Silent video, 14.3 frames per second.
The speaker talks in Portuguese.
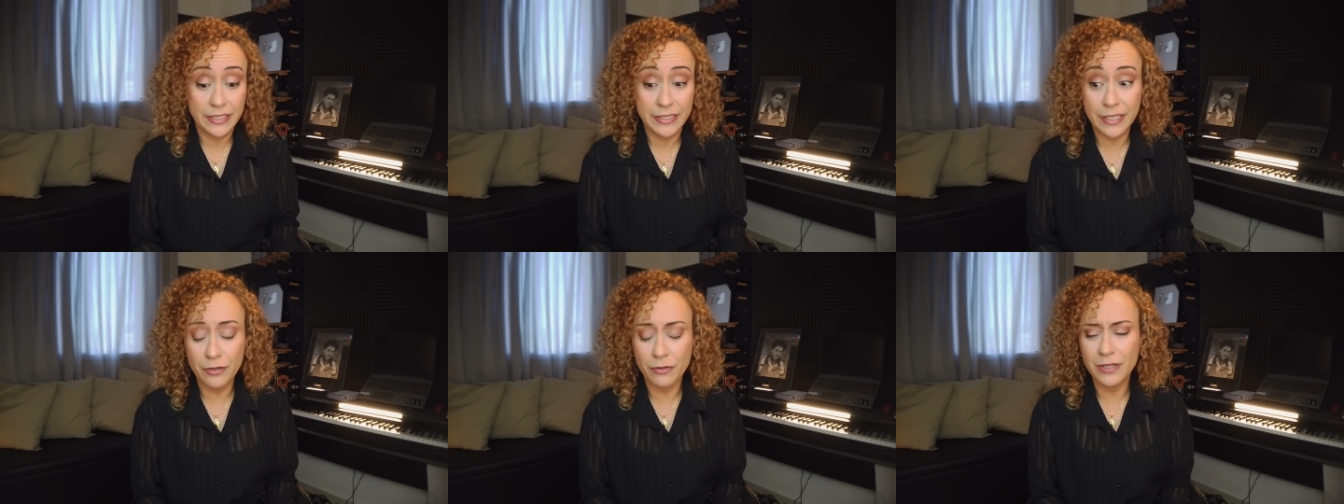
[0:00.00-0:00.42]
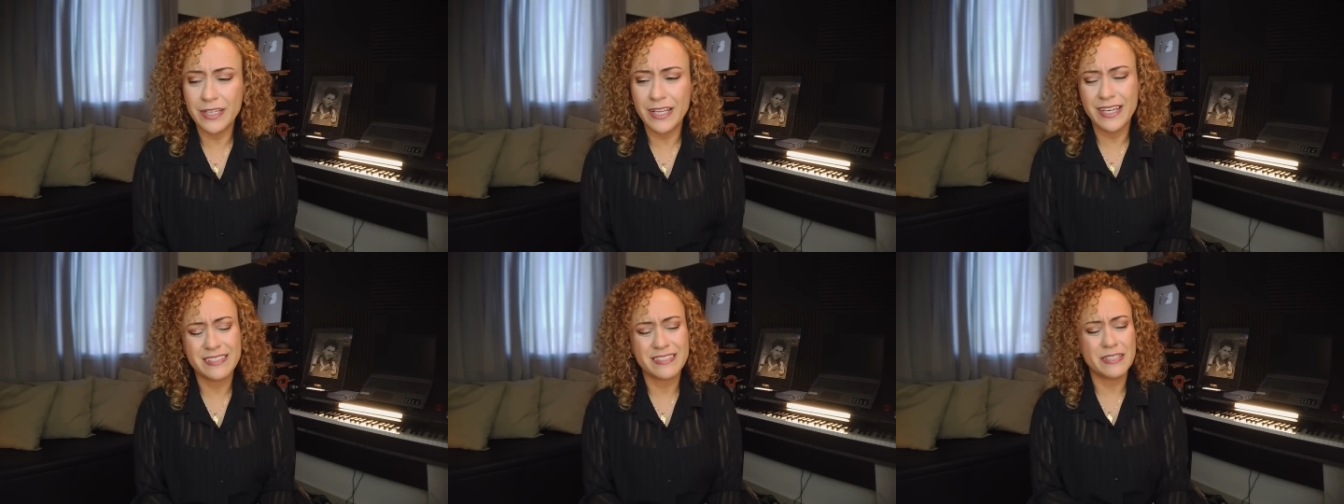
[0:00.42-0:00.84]
E eu
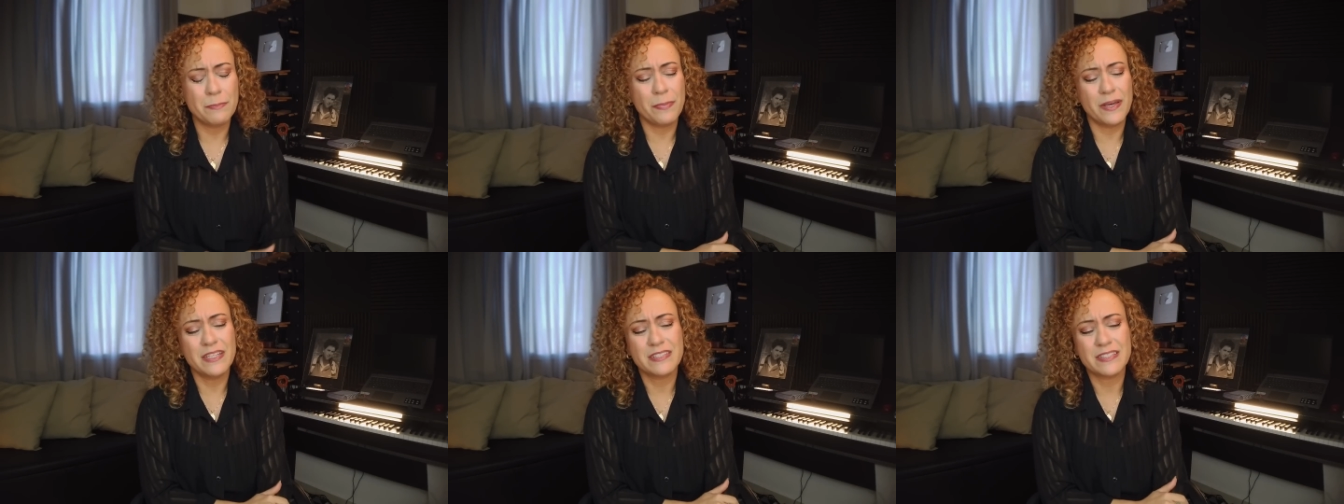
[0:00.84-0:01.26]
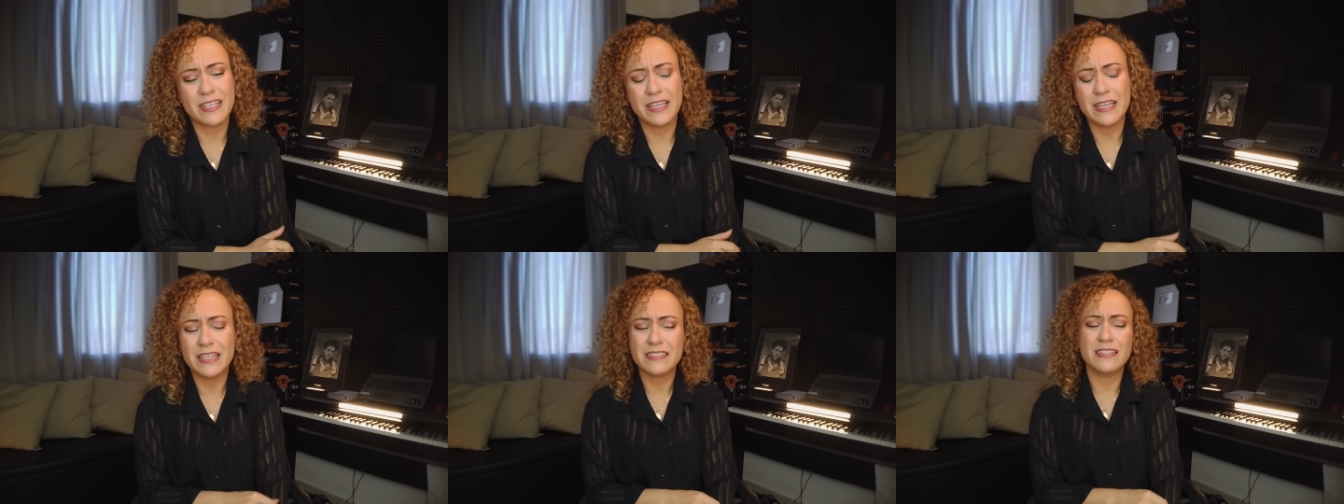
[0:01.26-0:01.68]
olhei assim e
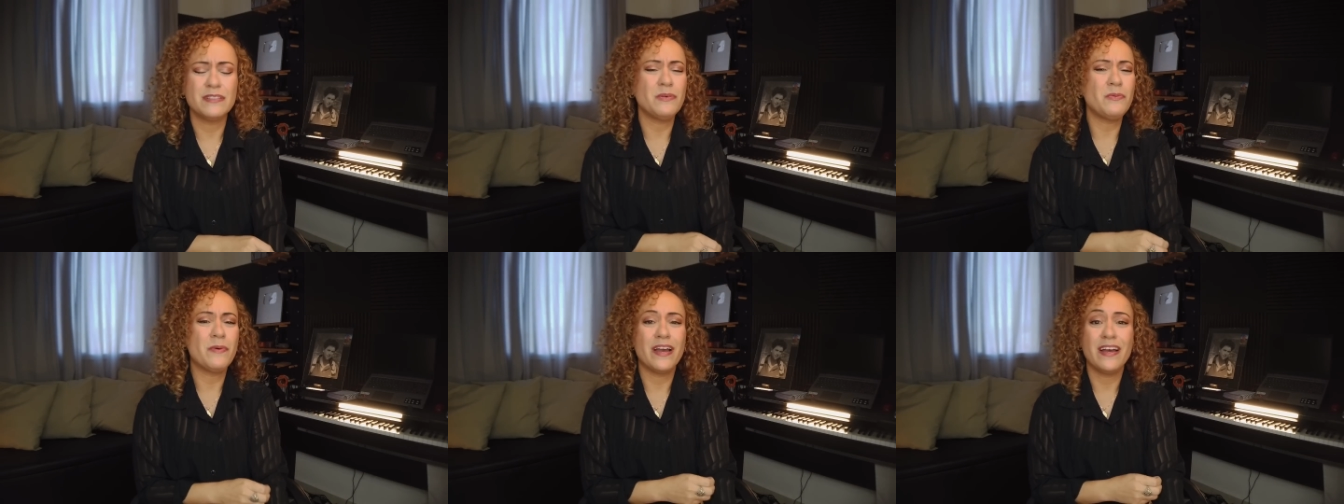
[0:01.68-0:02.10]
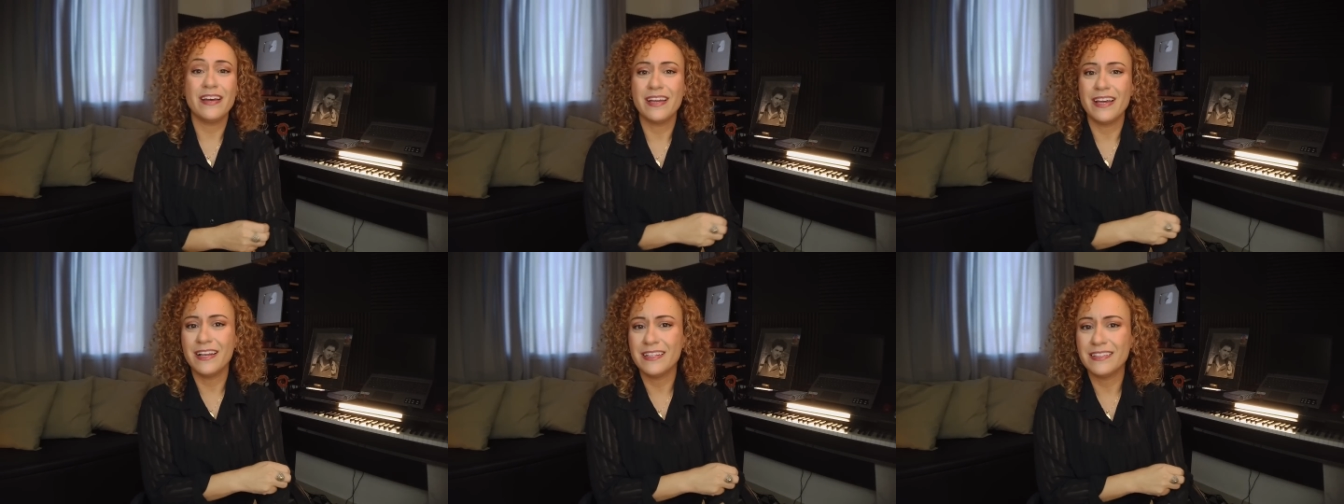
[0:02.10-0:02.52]
pensei, essa não é
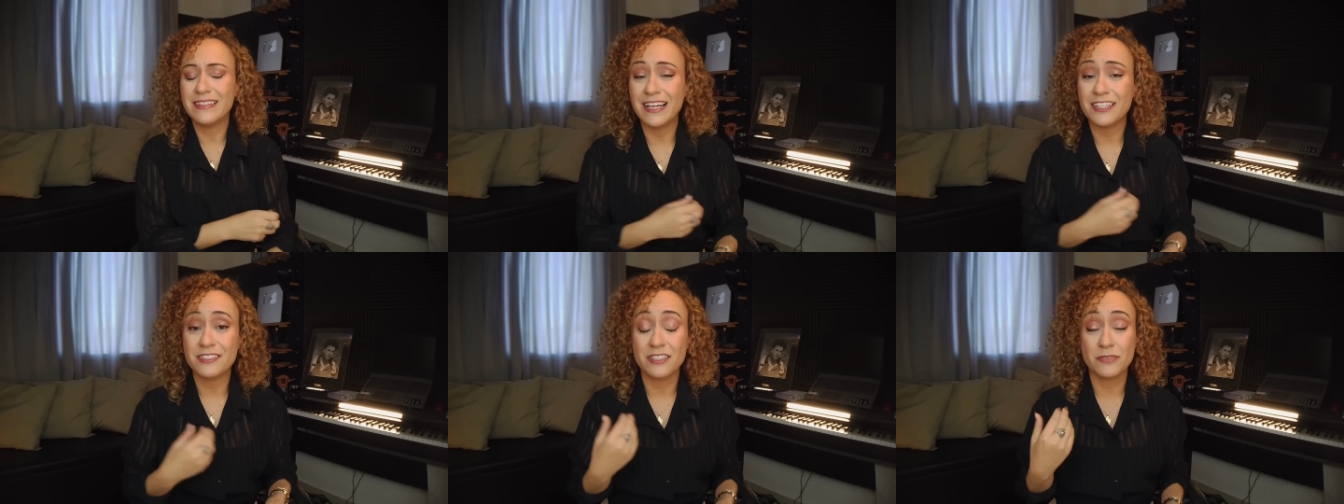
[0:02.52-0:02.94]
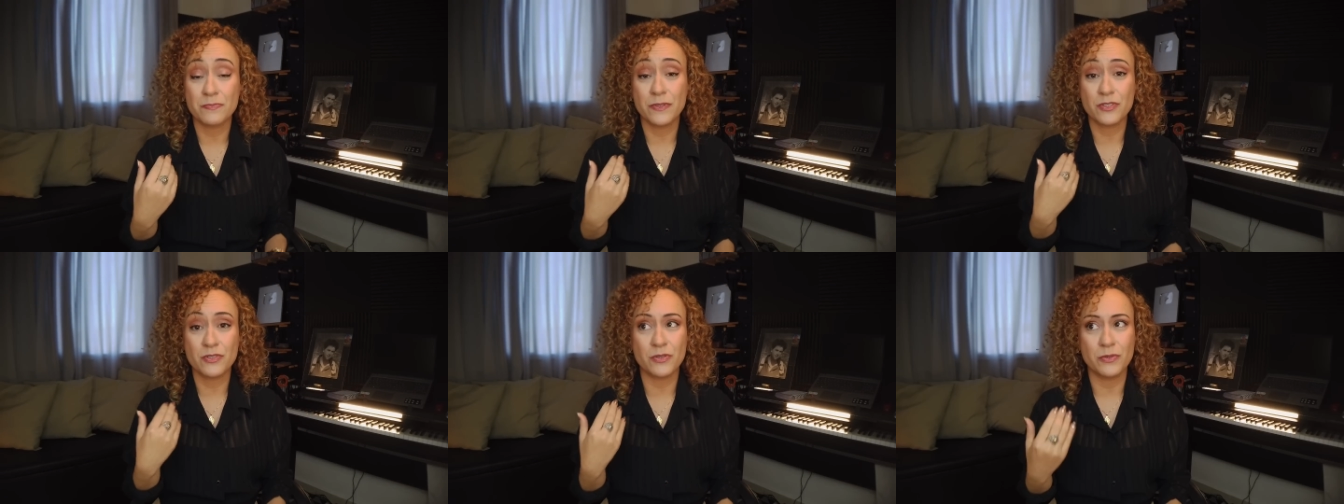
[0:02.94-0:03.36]
a realidade das
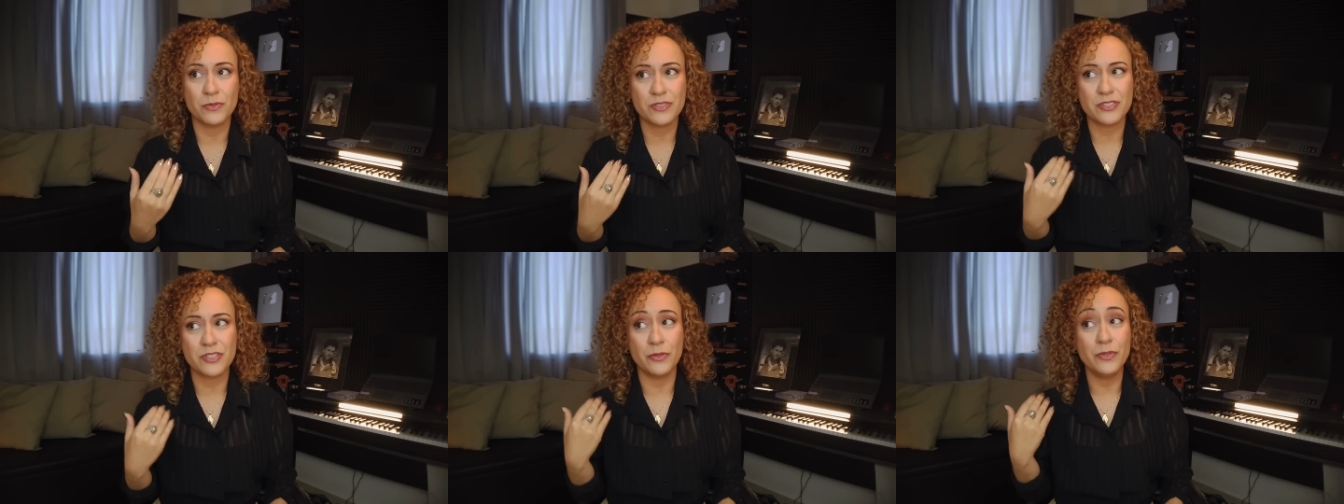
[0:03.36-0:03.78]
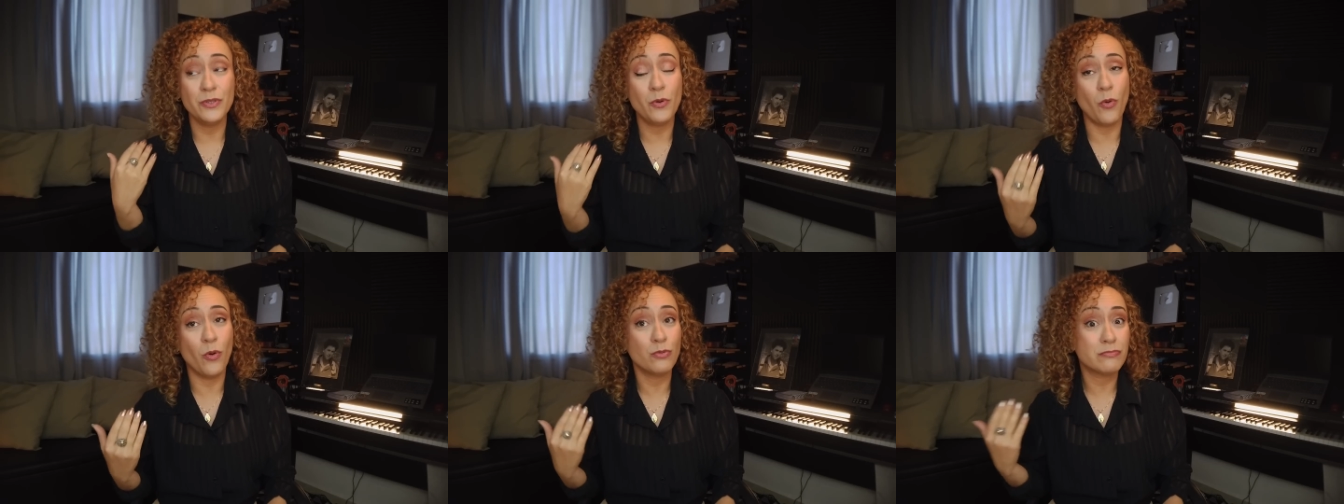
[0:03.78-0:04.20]
pessoas que eu
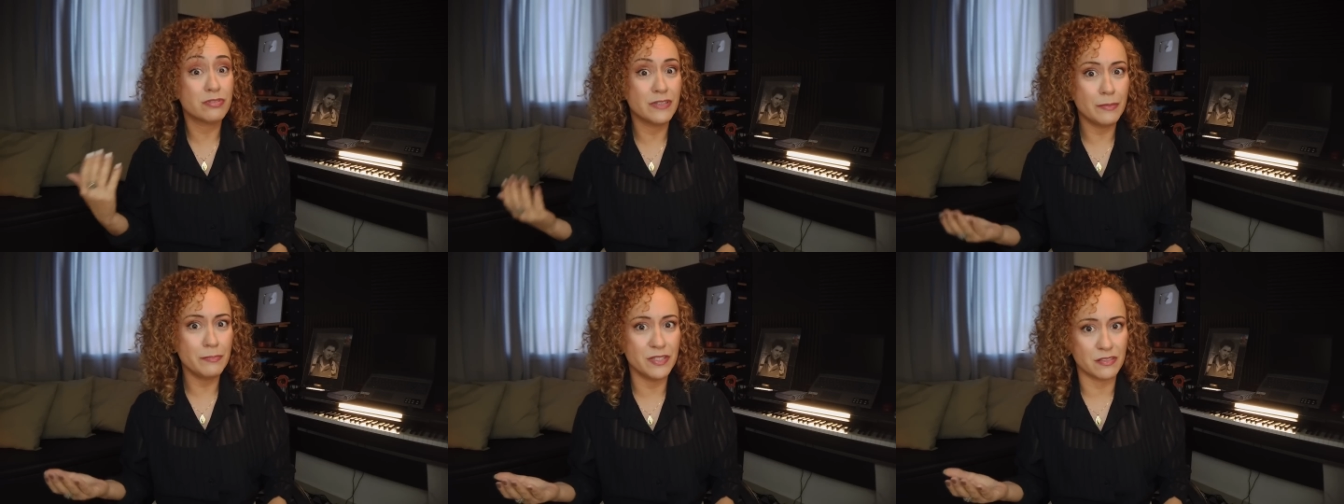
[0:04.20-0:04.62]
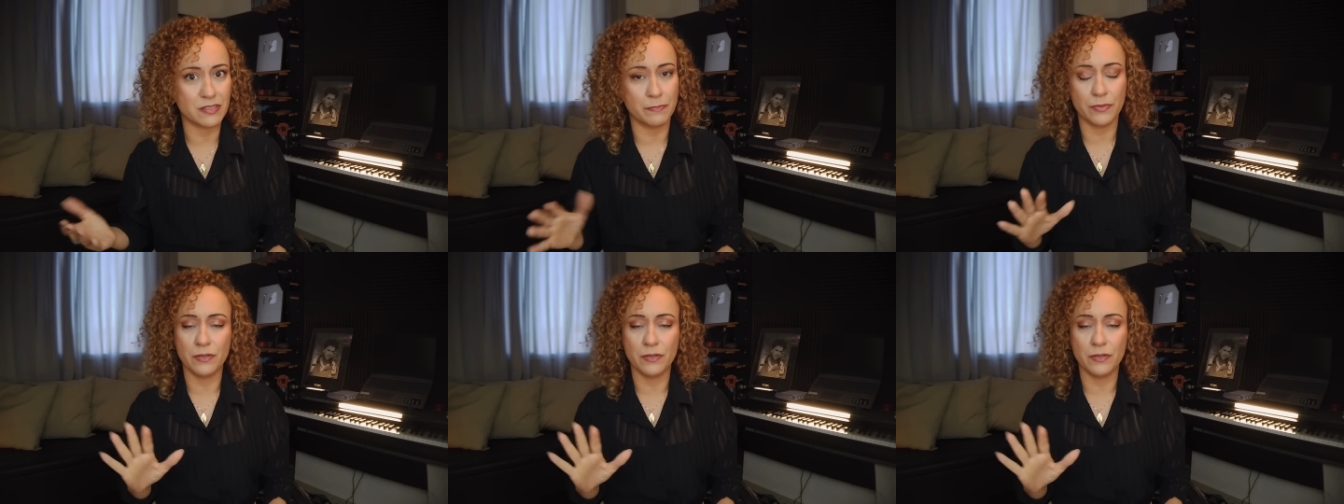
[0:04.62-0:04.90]
encontro na missa,